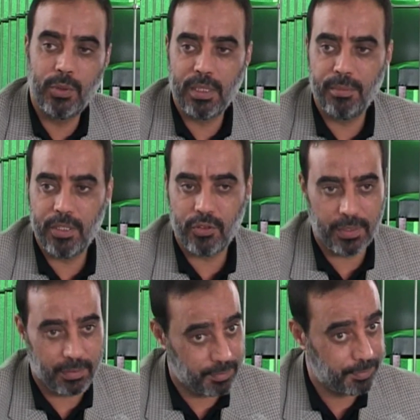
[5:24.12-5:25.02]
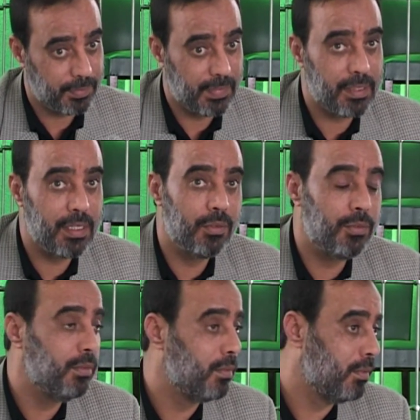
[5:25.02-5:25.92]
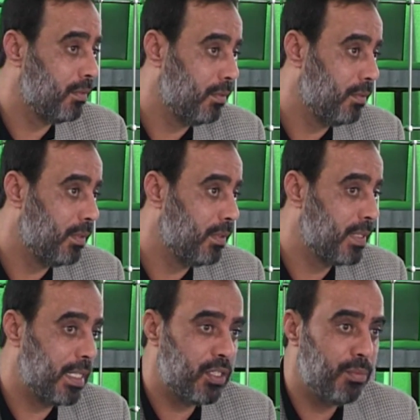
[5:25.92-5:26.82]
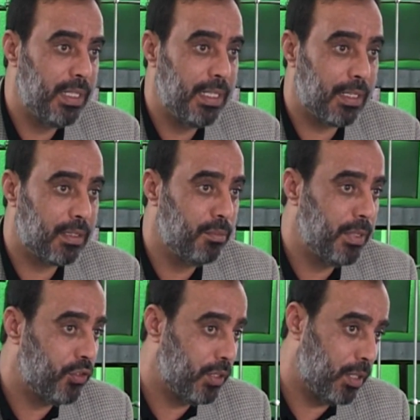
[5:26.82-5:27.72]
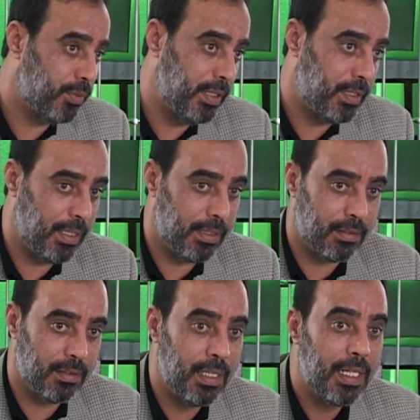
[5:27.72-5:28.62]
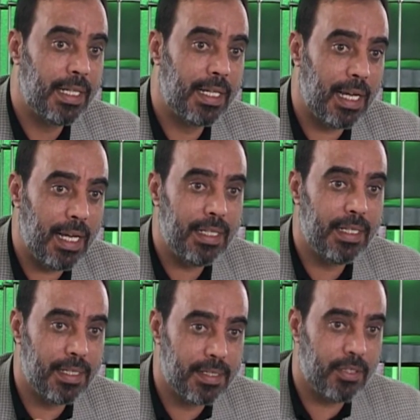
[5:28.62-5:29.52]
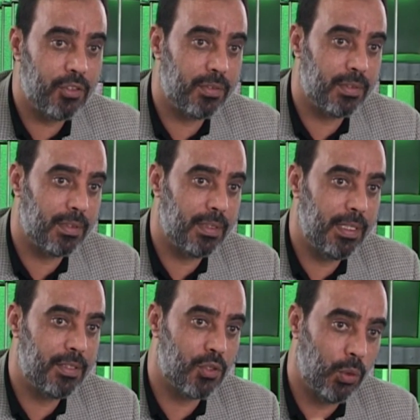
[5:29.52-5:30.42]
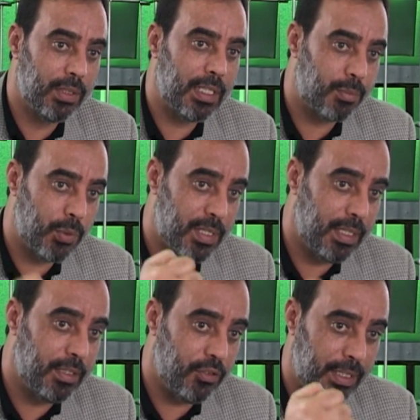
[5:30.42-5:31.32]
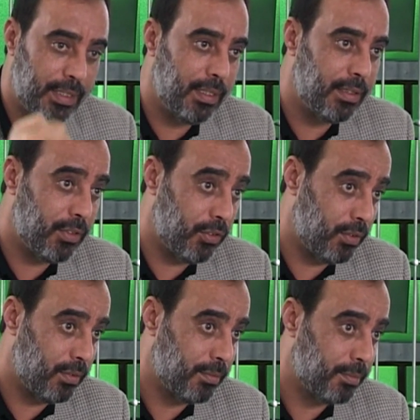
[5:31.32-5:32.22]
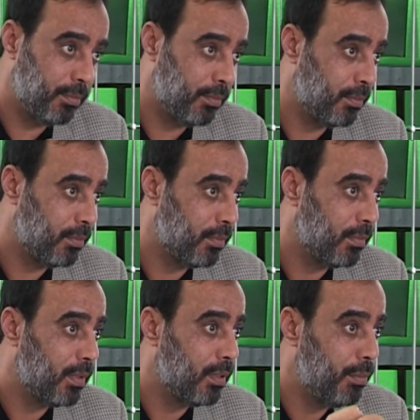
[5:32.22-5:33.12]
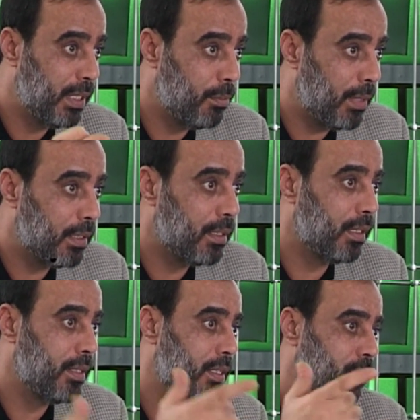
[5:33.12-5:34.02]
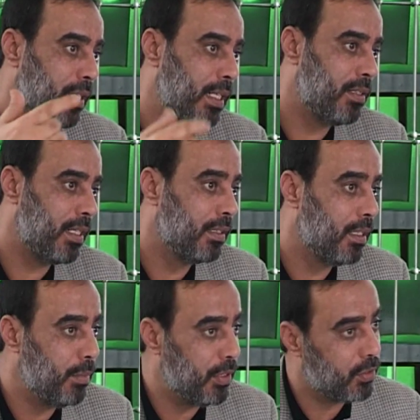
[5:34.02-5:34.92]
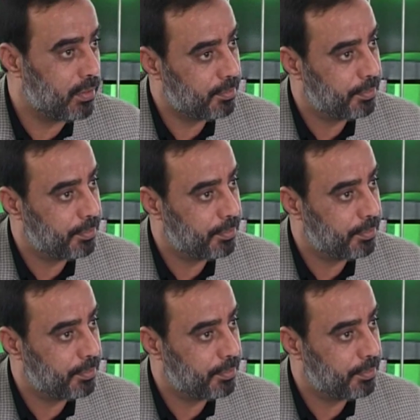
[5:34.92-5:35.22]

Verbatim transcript: den Menschen. Das sind sechs Milliarden Menschen auf dieser Erde. Kein Gesicht ist hundertprozentig identisch mit dem anderen Gesicht eines anderen Menschen.